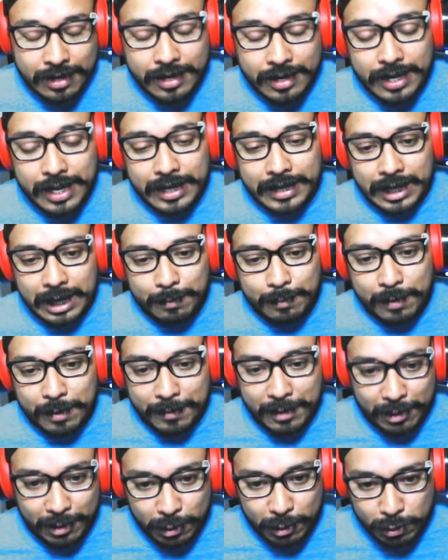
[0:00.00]
El canal
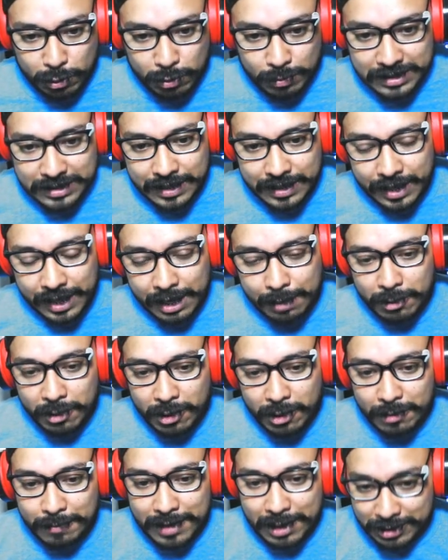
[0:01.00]
primario de YouTube es
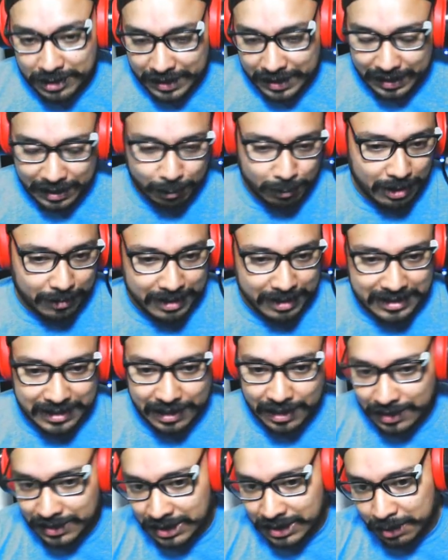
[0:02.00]
Raymond-100, igual va a estar en
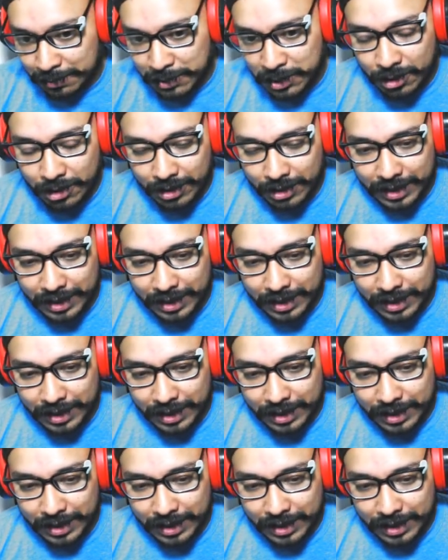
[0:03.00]
la descripción.